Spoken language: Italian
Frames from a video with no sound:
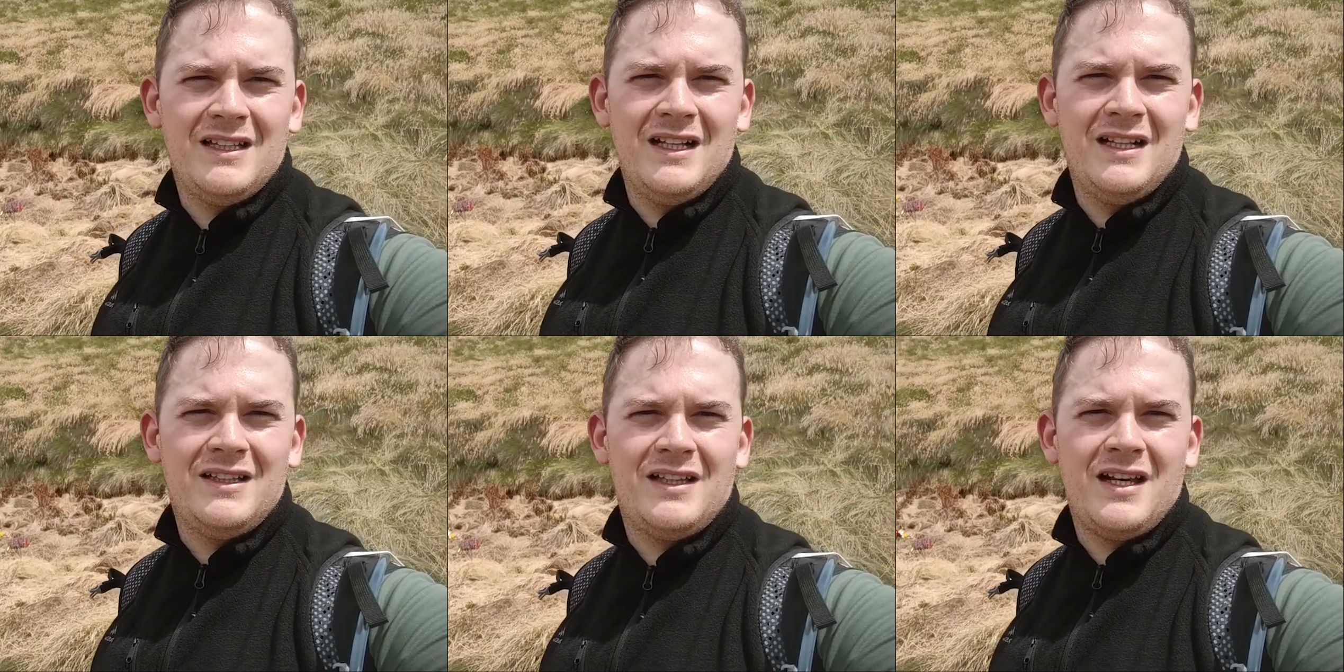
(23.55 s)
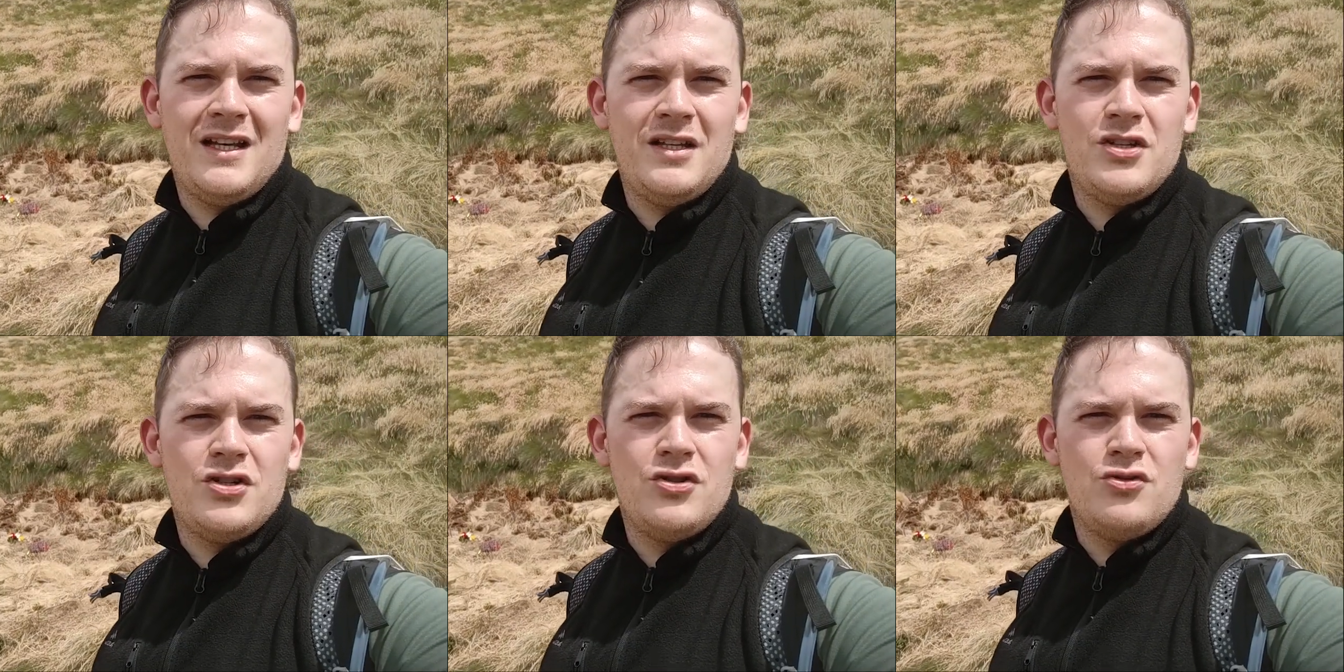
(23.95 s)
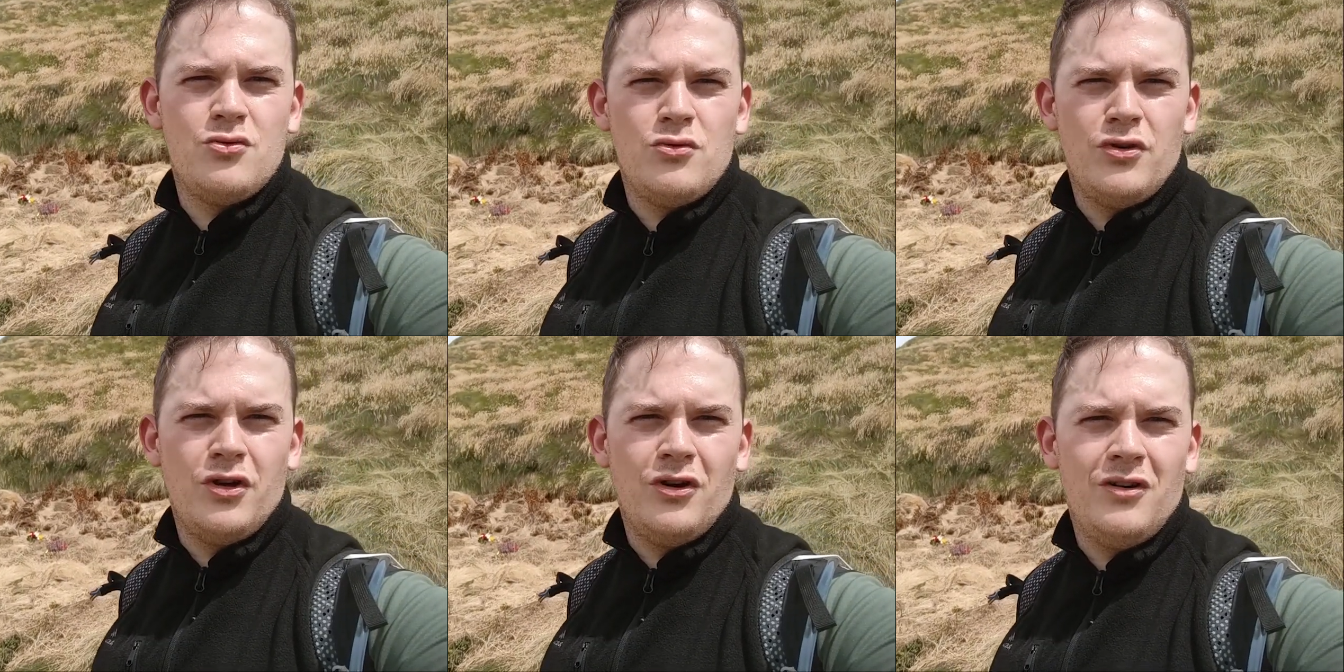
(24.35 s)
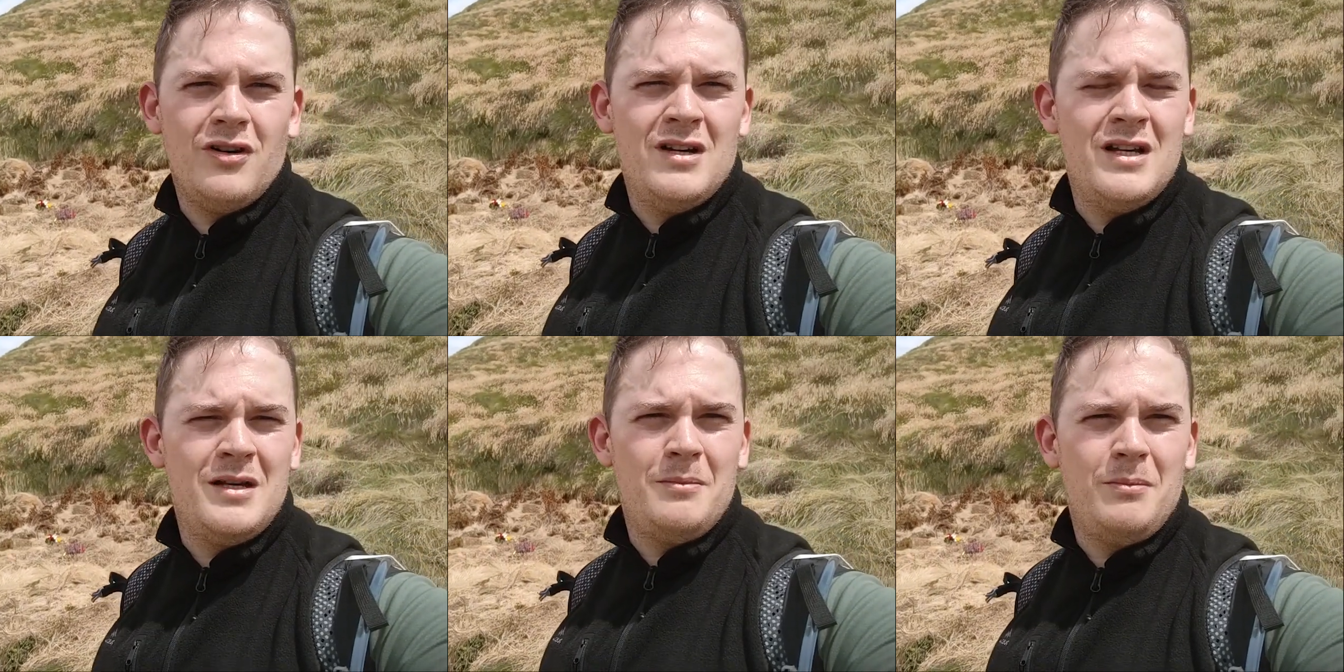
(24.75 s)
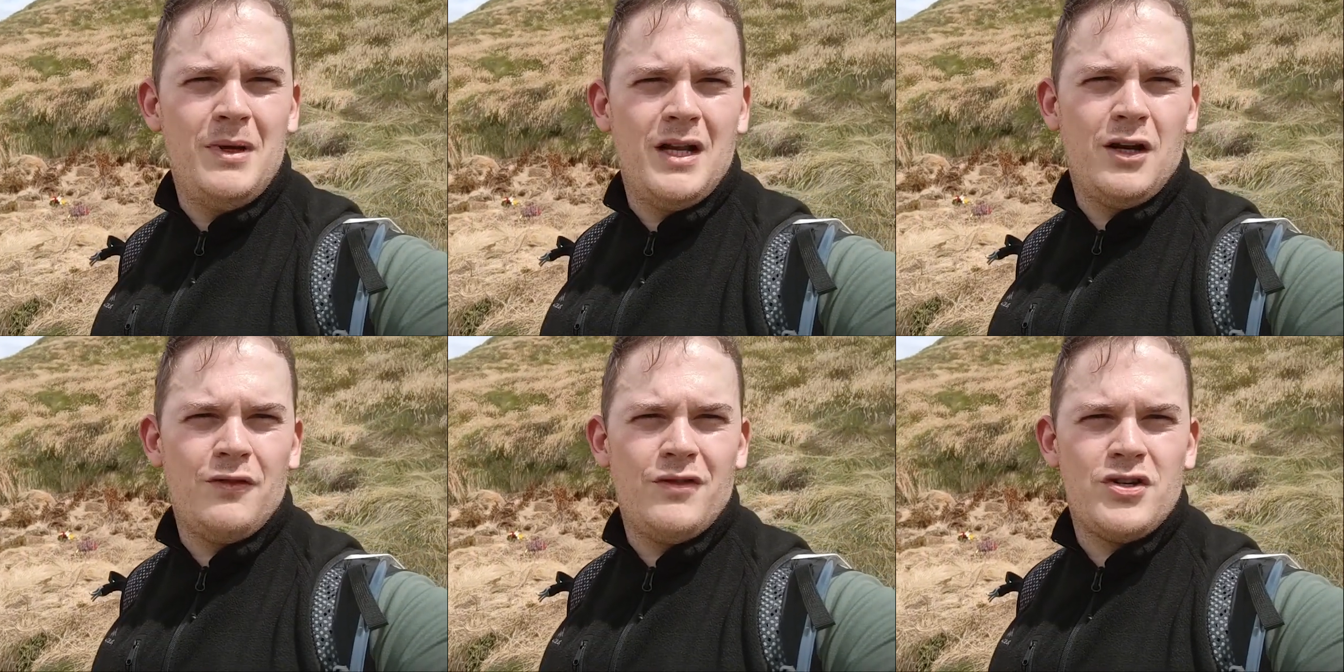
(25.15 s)
del 13 giugno
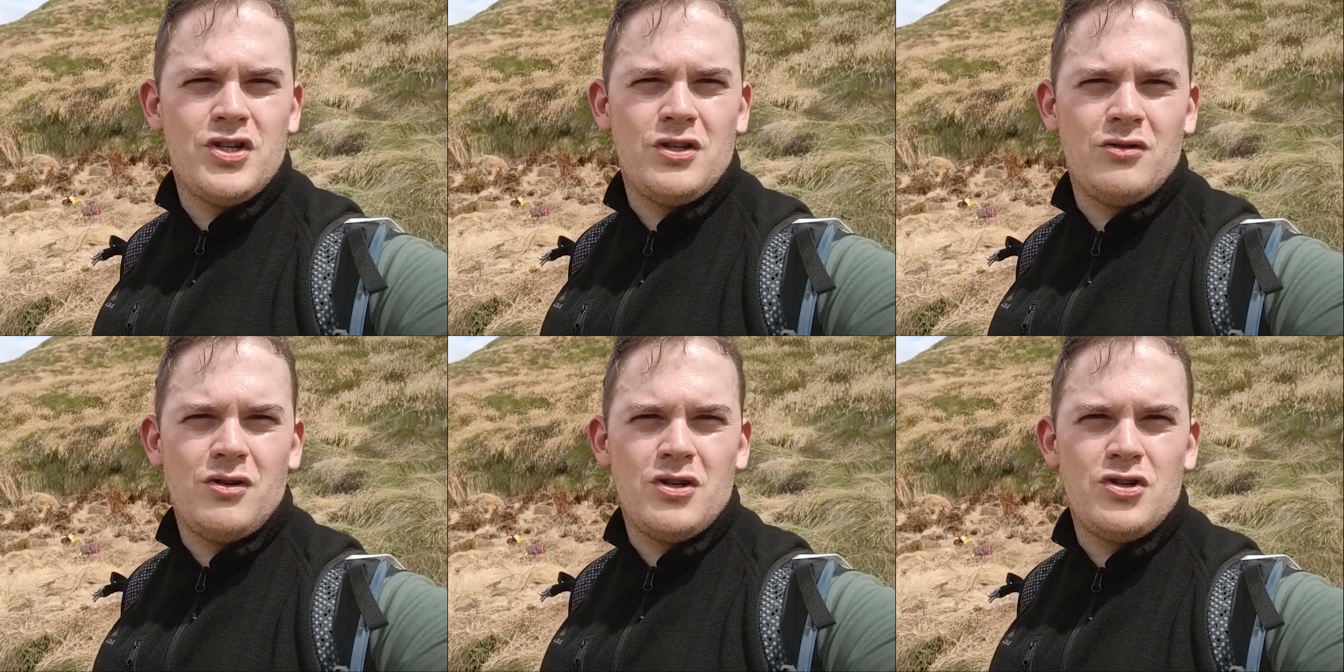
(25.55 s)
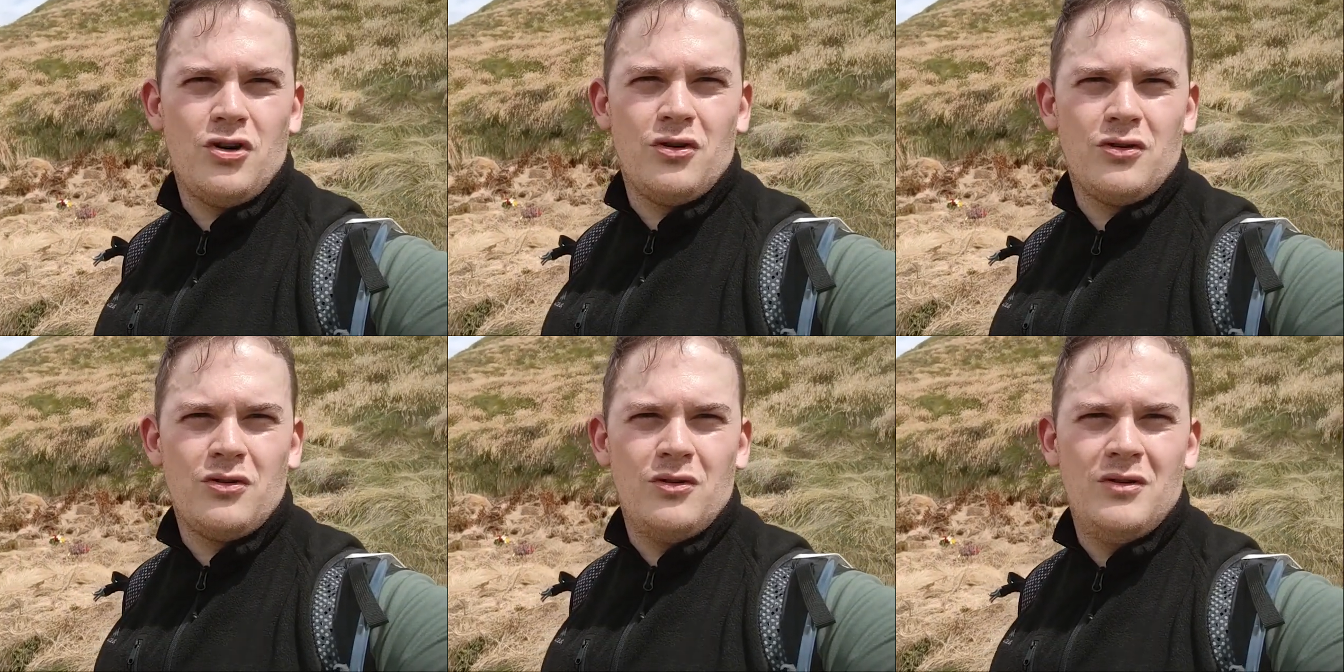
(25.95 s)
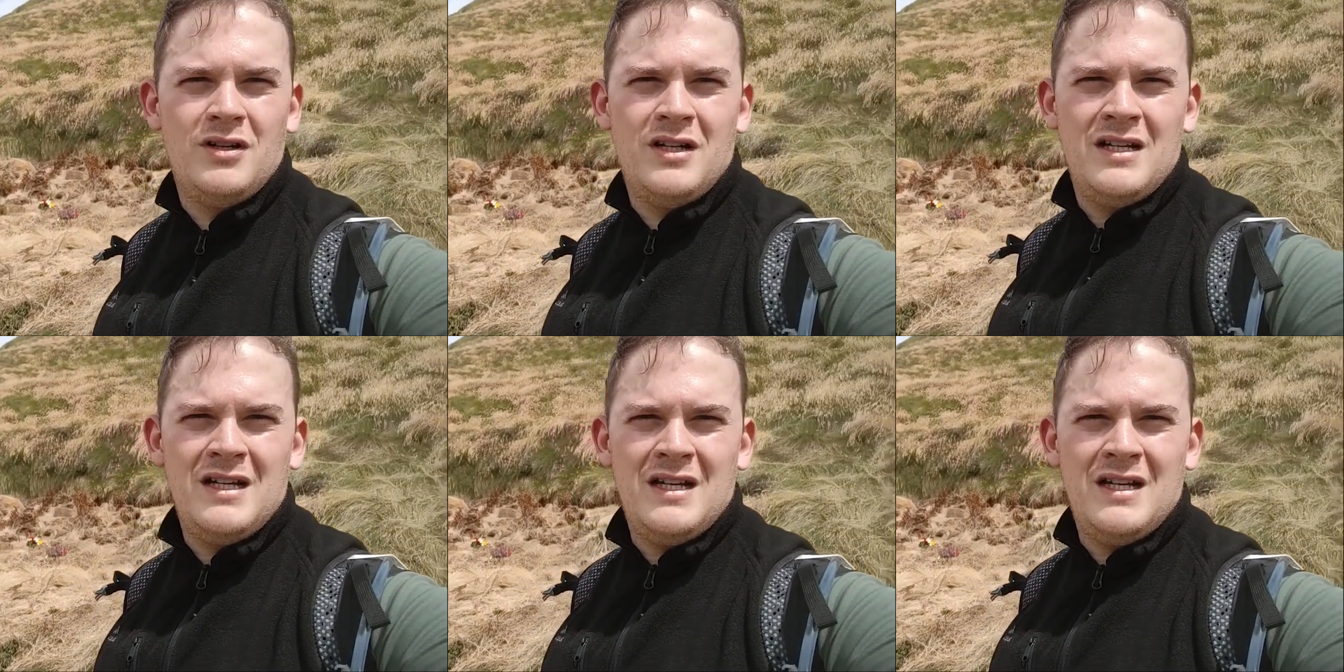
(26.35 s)
1918